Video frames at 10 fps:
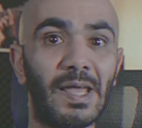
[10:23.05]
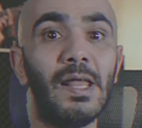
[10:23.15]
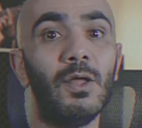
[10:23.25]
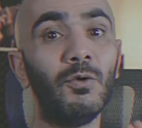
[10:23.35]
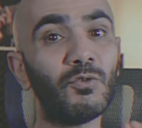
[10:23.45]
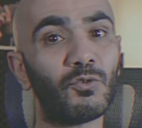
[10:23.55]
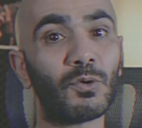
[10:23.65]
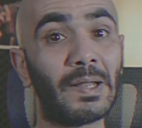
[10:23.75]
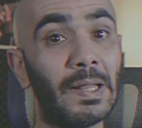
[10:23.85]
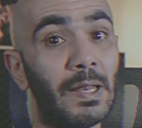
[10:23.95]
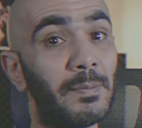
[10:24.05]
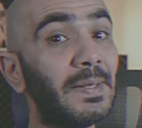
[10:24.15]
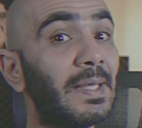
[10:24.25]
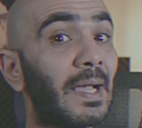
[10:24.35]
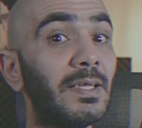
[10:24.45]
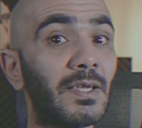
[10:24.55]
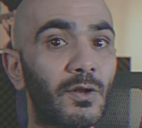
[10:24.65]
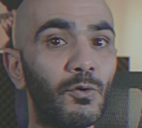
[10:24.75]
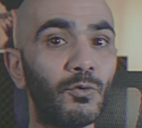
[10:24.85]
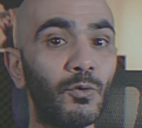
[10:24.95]
العنصر اللي بدي غير
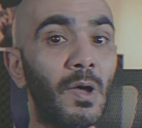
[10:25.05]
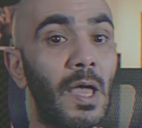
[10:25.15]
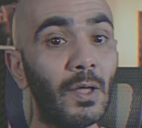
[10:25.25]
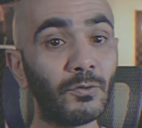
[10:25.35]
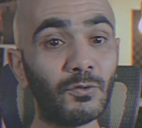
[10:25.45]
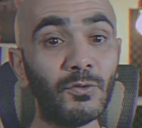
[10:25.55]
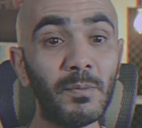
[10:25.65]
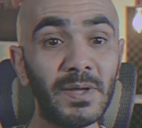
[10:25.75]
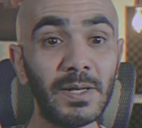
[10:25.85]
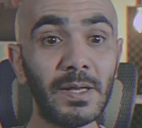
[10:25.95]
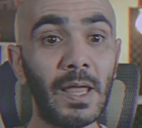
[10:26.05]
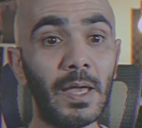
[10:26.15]
لونه ضمن